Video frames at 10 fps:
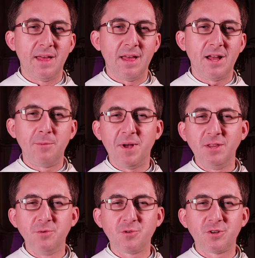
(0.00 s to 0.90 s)
ale
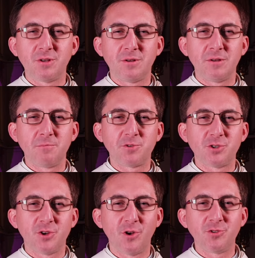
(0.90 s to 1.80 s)
Pan Bóg
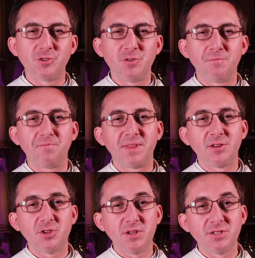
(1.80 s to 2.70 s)
przychodzi
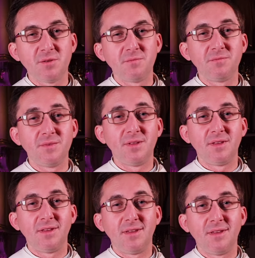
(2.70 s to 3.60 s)
czasem
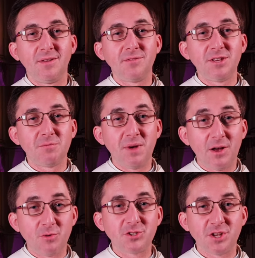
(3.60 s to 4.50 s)
w tych
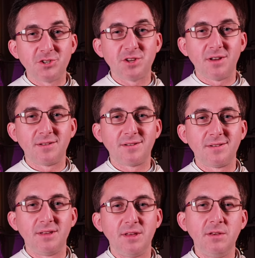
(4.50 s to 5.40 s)
małych rzeczach
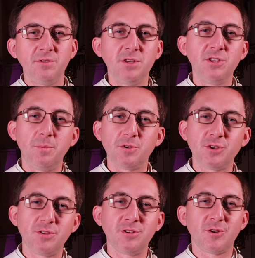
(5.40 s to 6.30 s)
i w tych
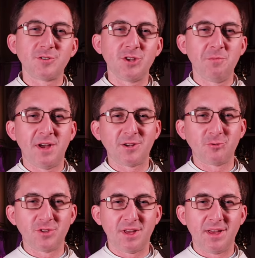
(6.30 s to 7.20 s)
niepozornych osobach,
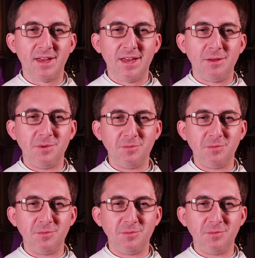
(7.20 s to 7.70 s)
które my